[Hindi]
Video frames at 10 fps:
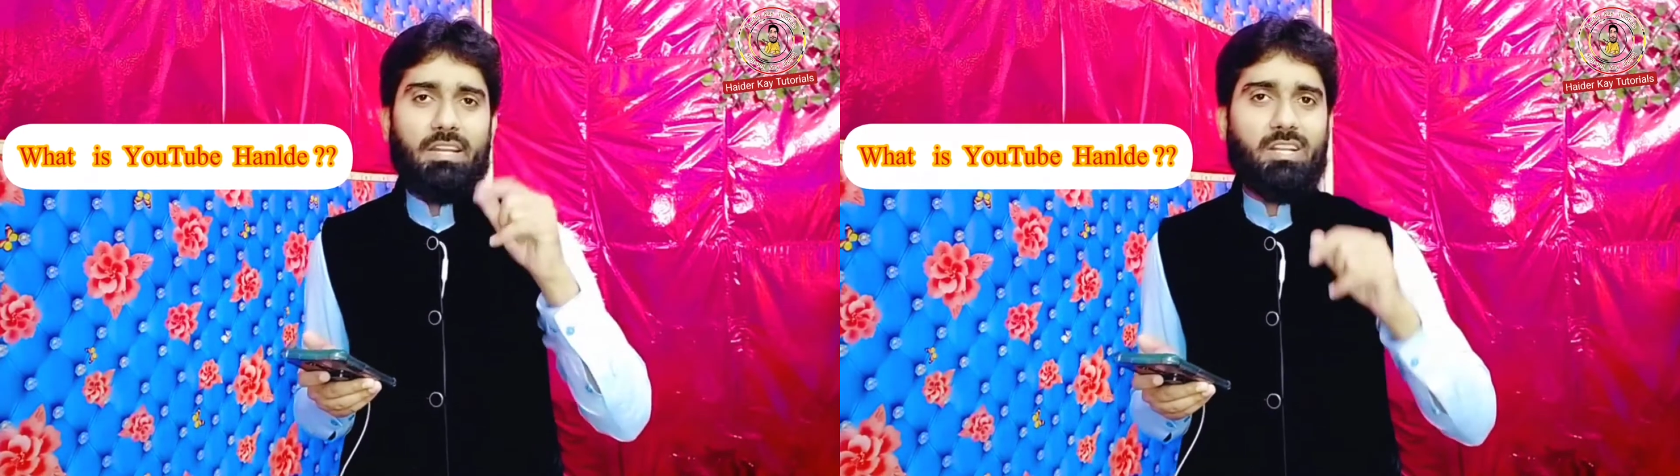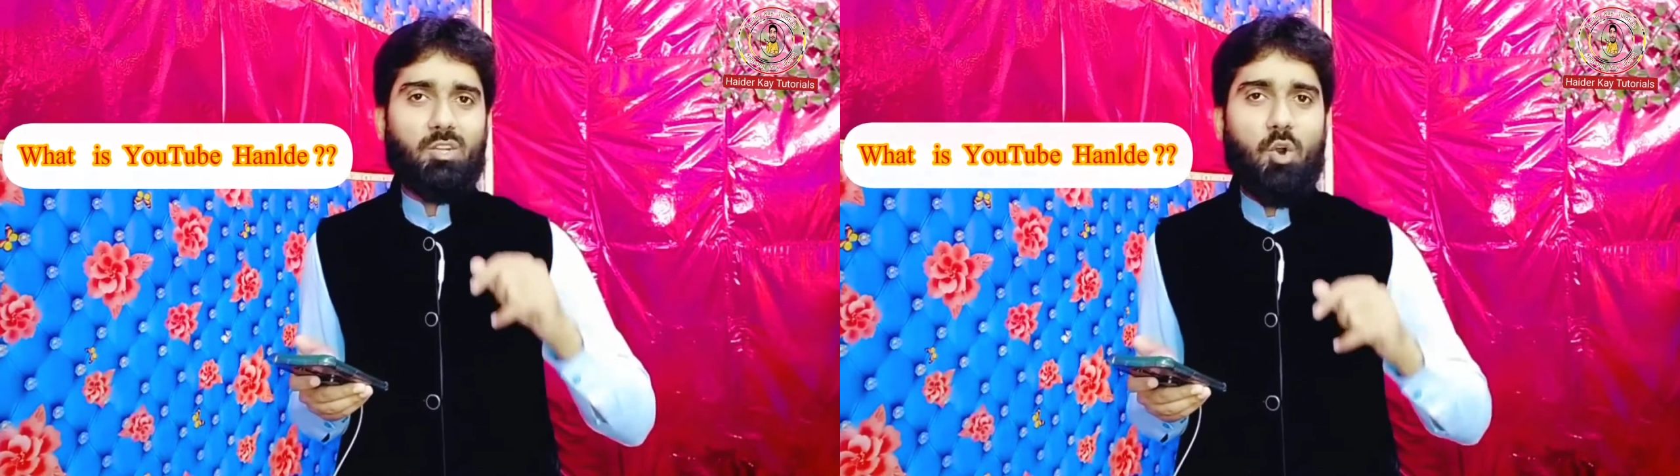
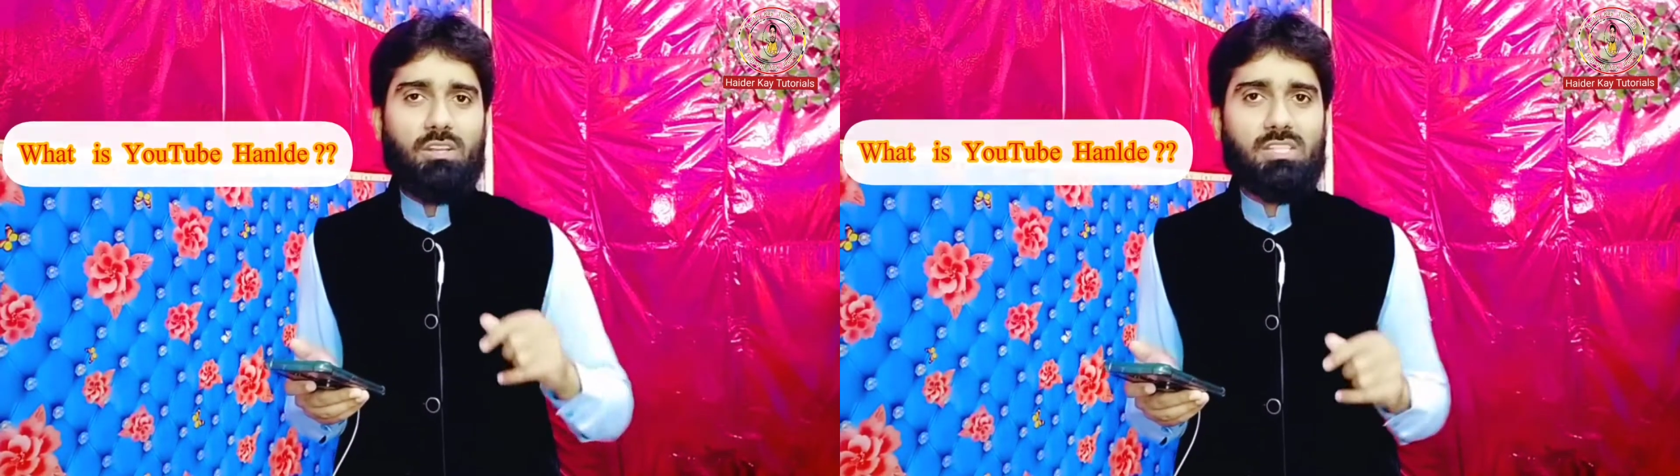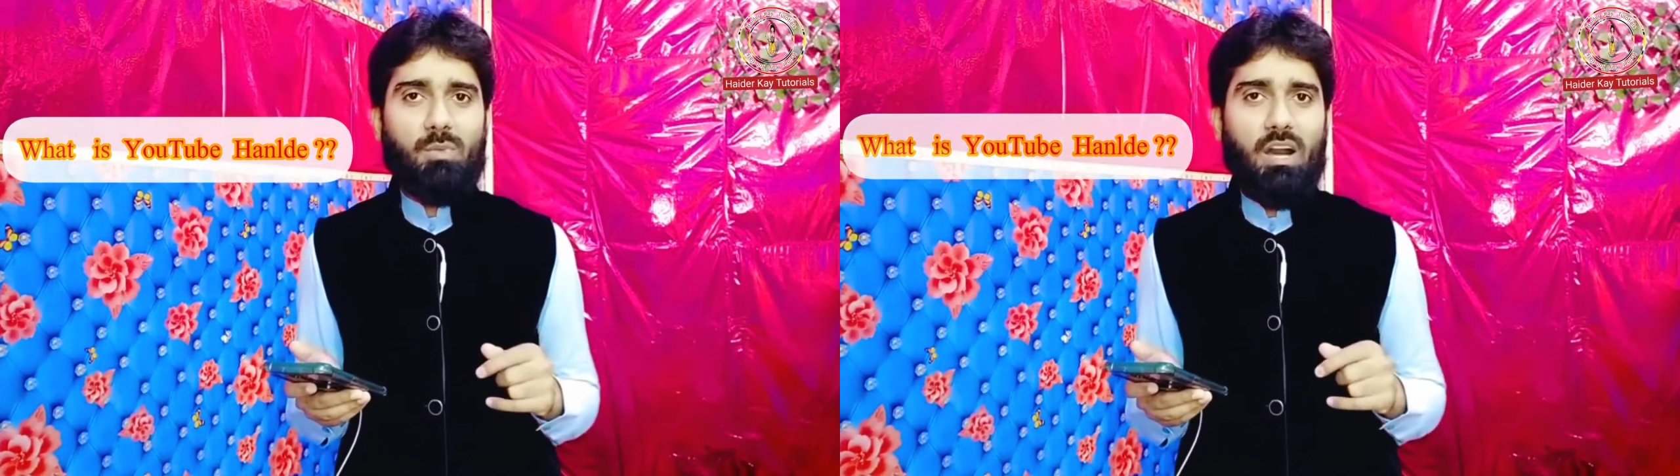TikTok
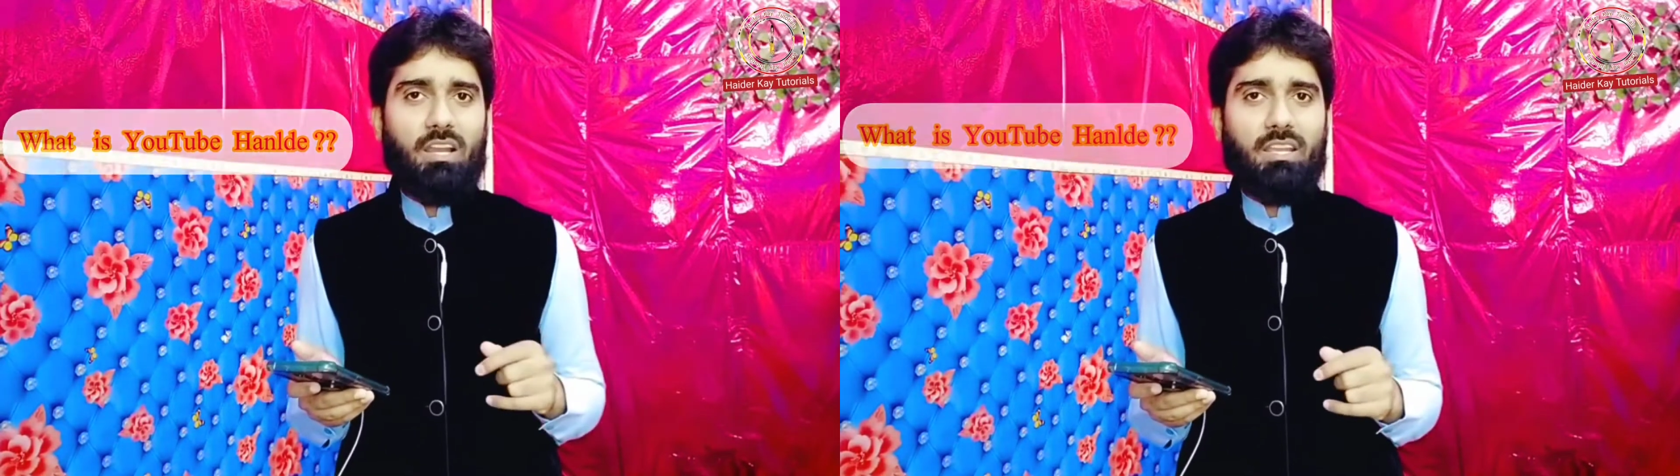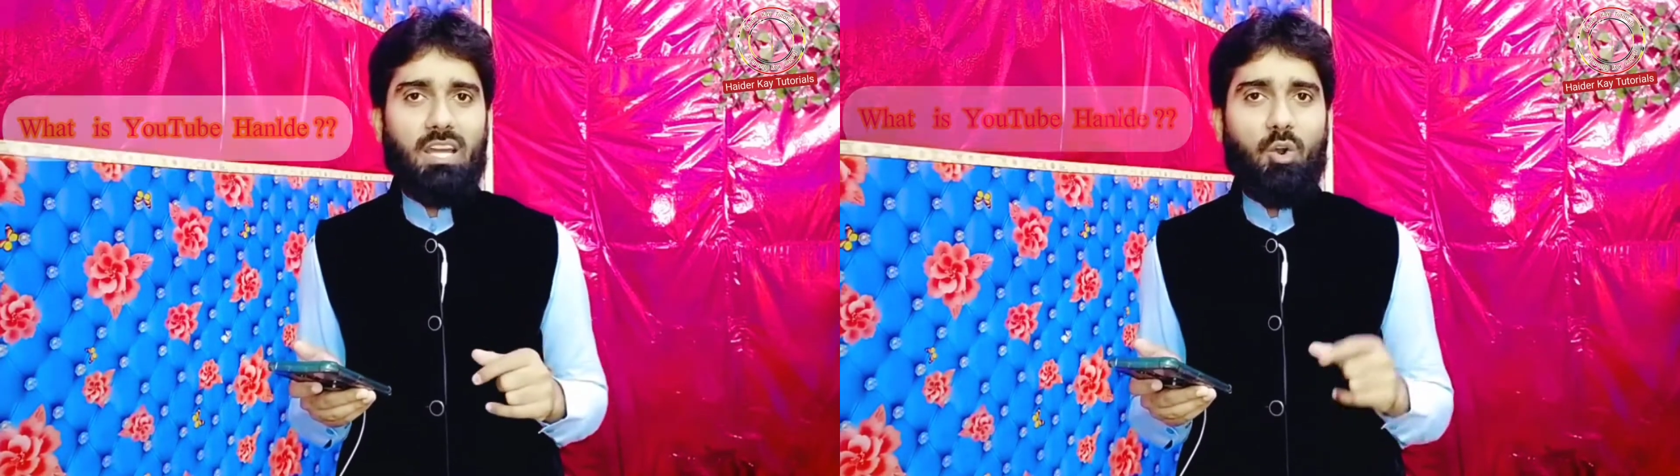
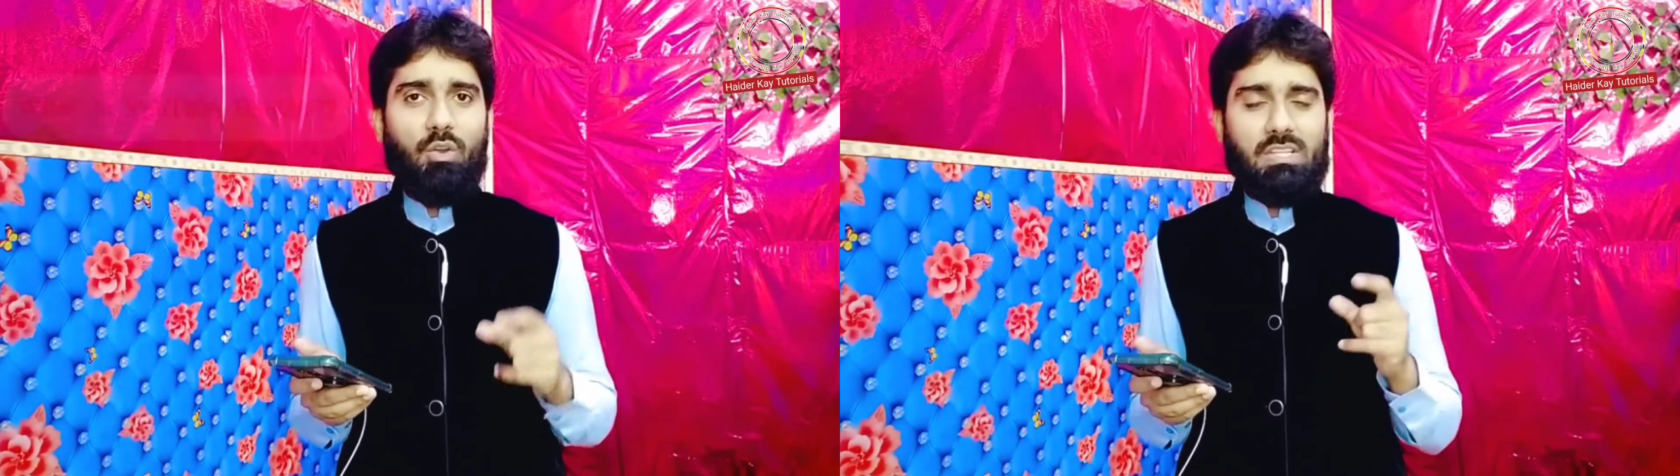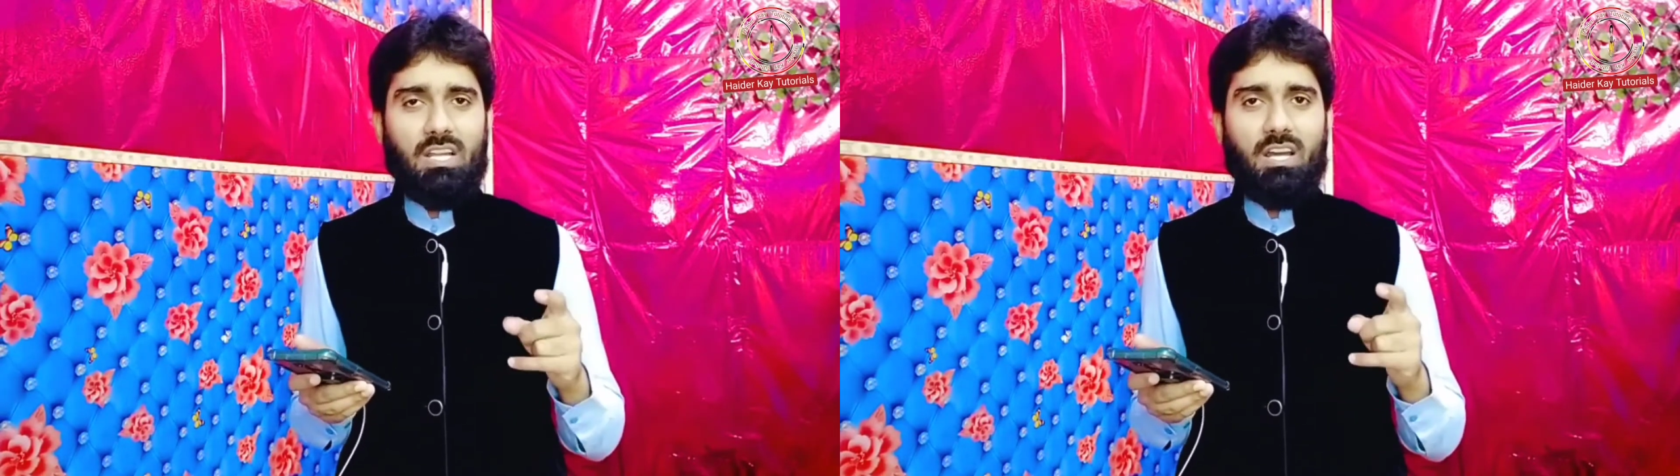इस्तेमाल किया
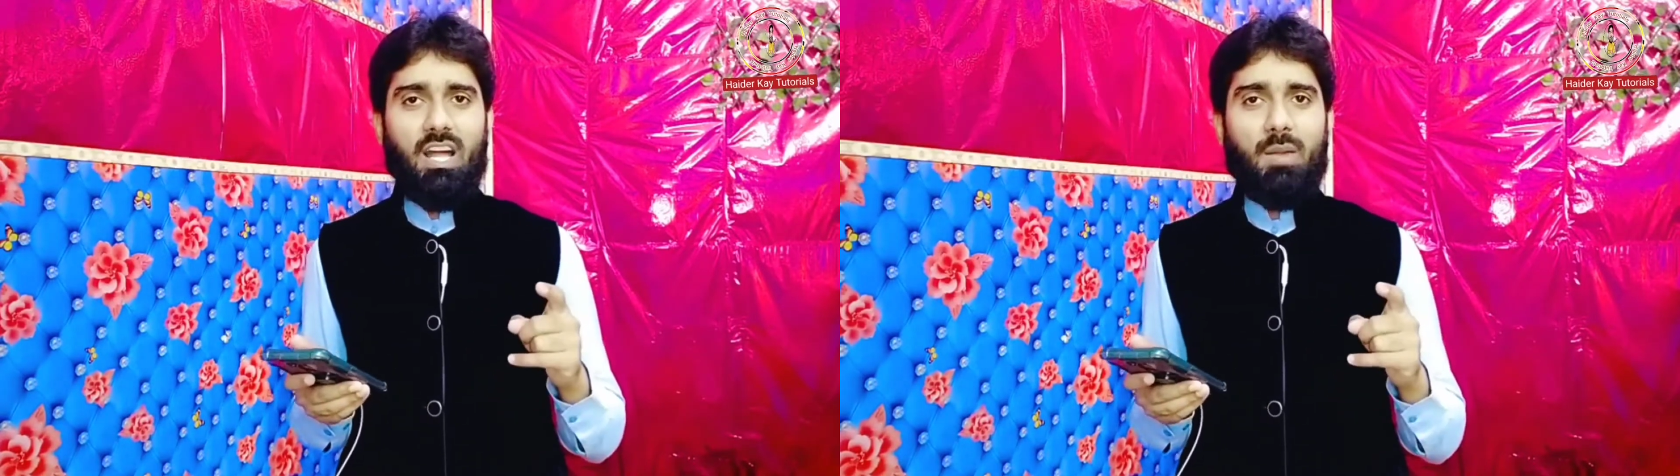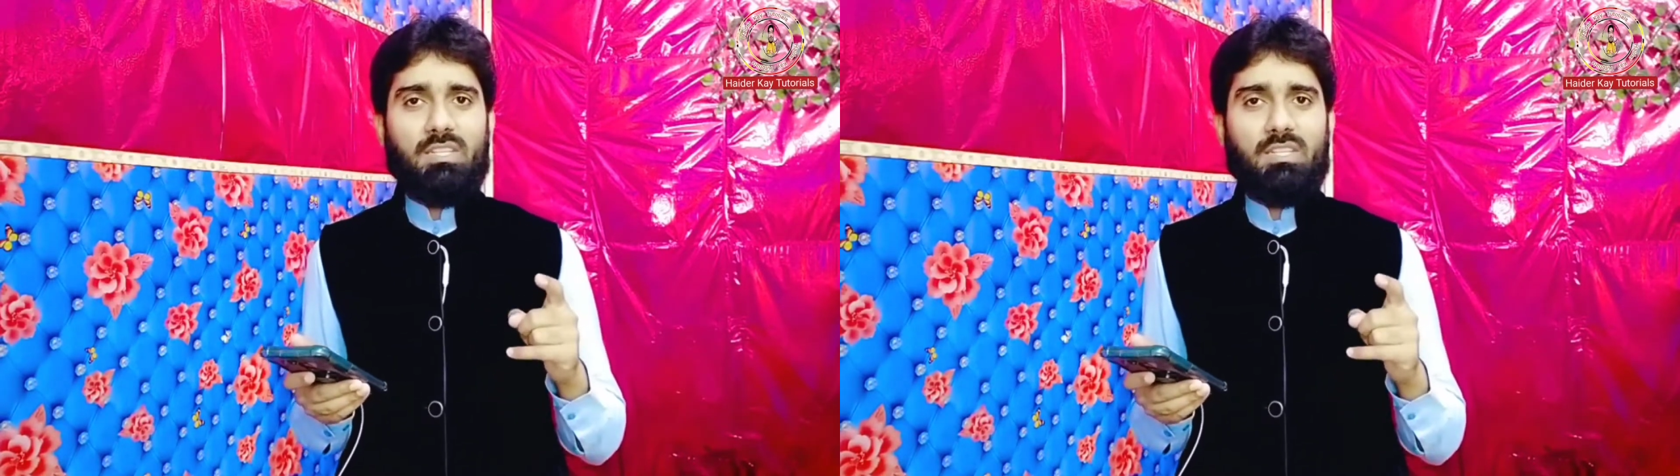हो Instagram